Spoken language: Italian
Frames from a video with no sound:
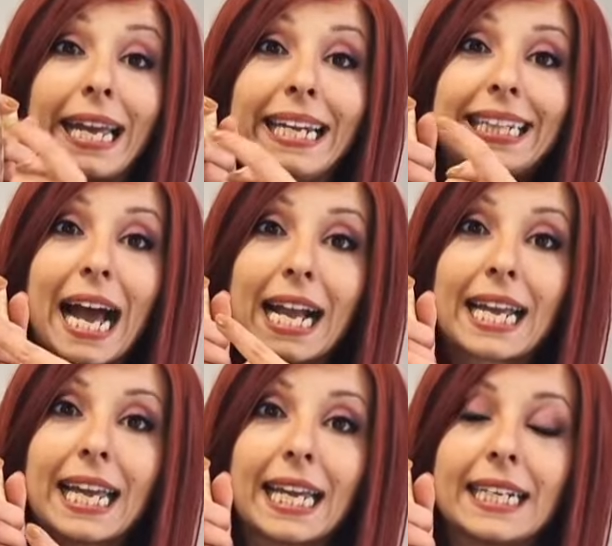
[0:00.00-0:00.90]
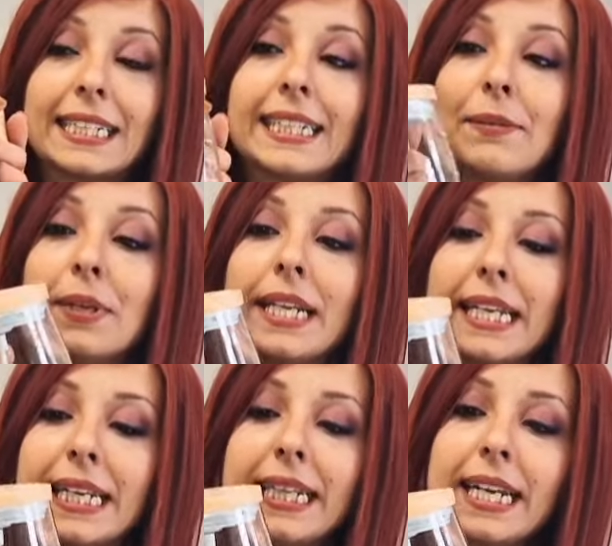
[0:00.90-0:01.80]
anche le tacche dei
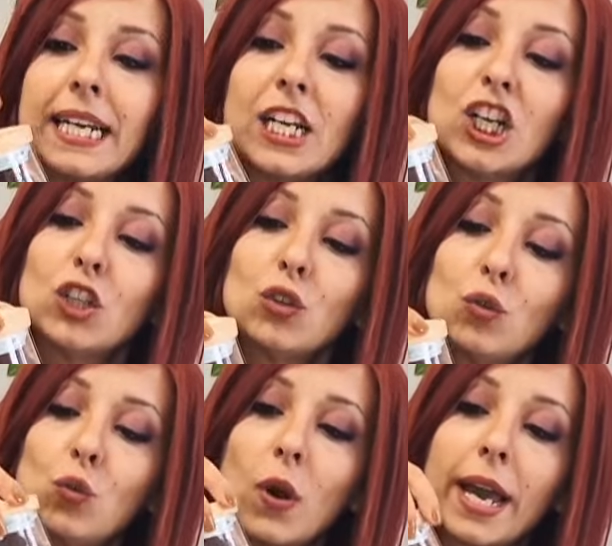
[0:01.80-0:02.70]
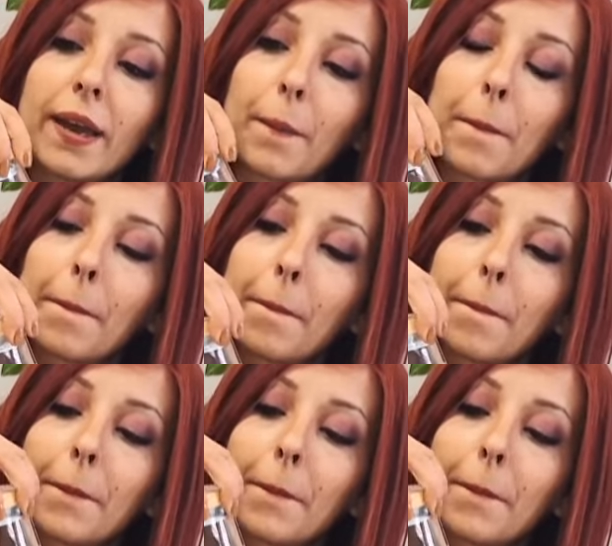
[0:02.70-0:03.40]
millilitri, due